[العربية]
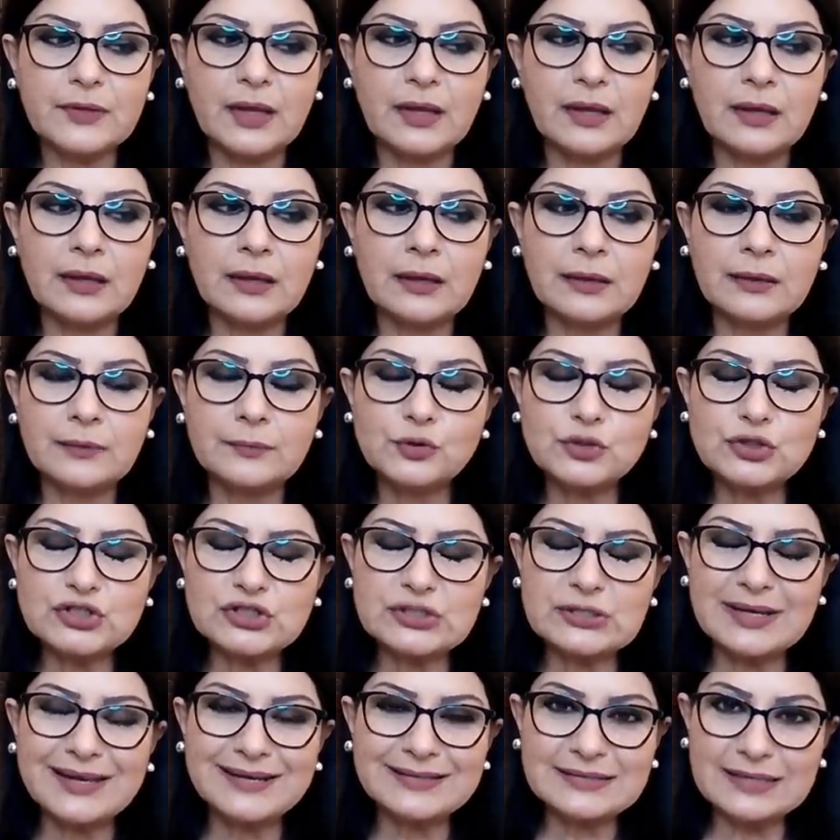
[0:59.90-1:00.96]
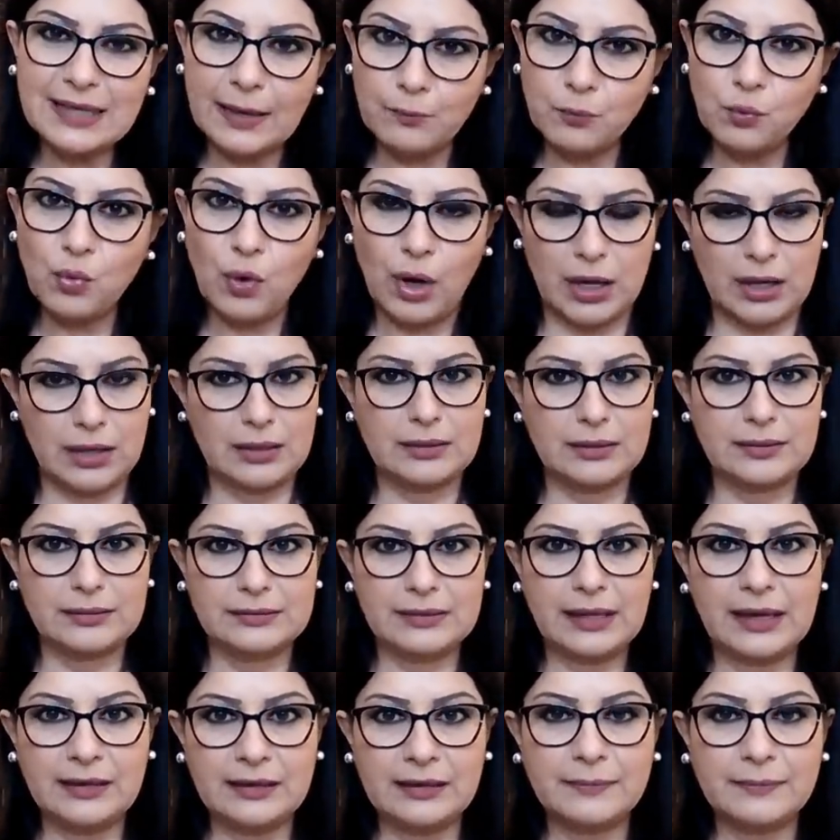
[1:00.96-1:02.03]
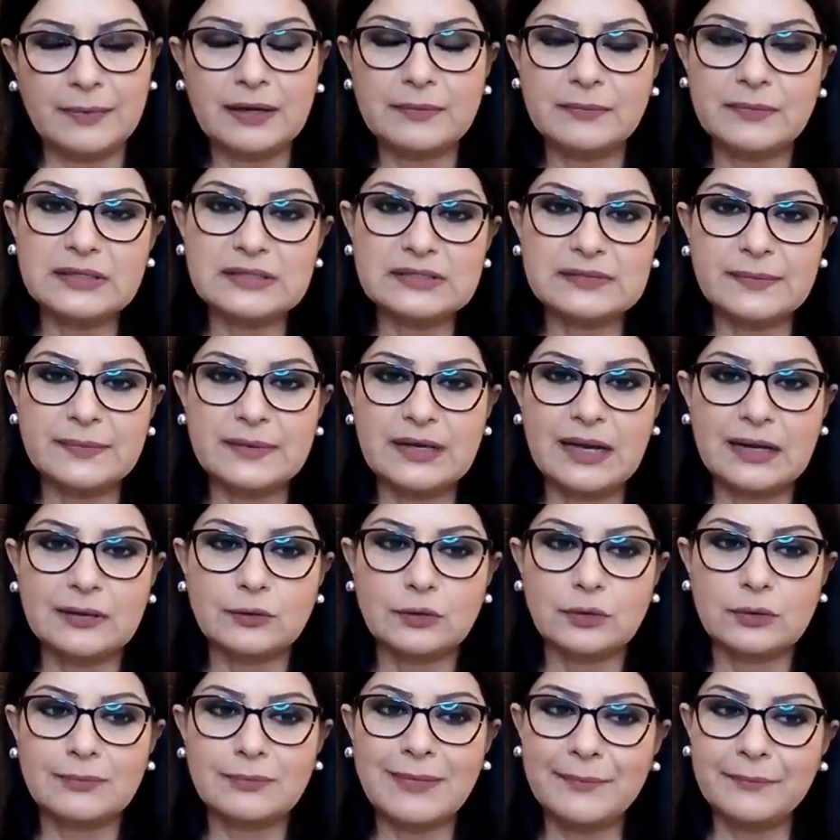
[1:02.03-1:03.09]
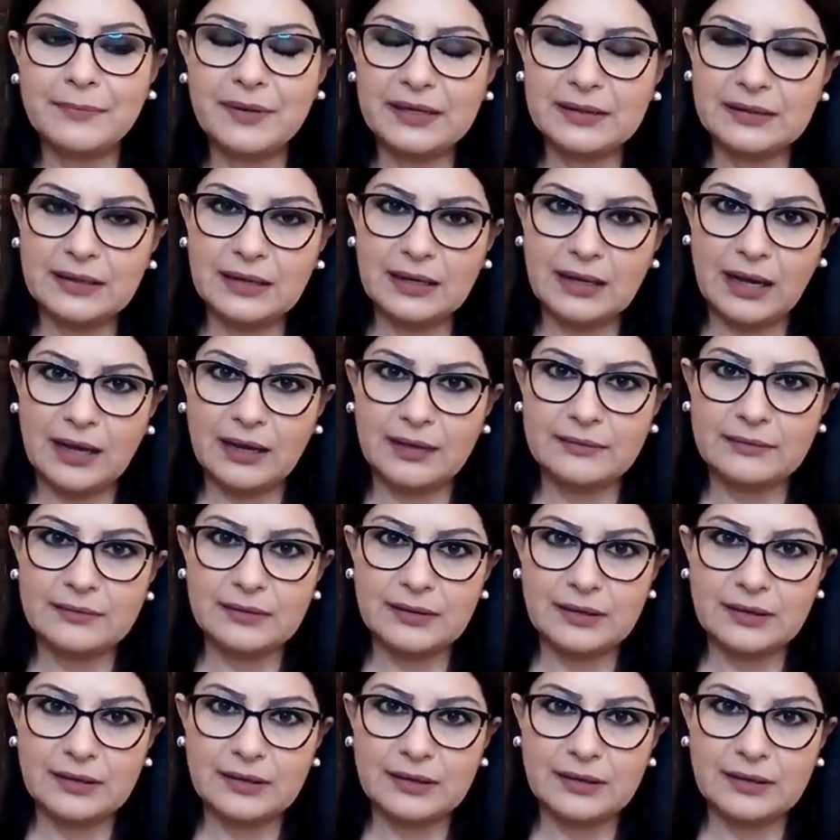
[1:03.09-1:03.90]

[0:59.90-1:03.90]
آه، برج سموح تقريبا بالنسبة لكم ما عم بحكي عن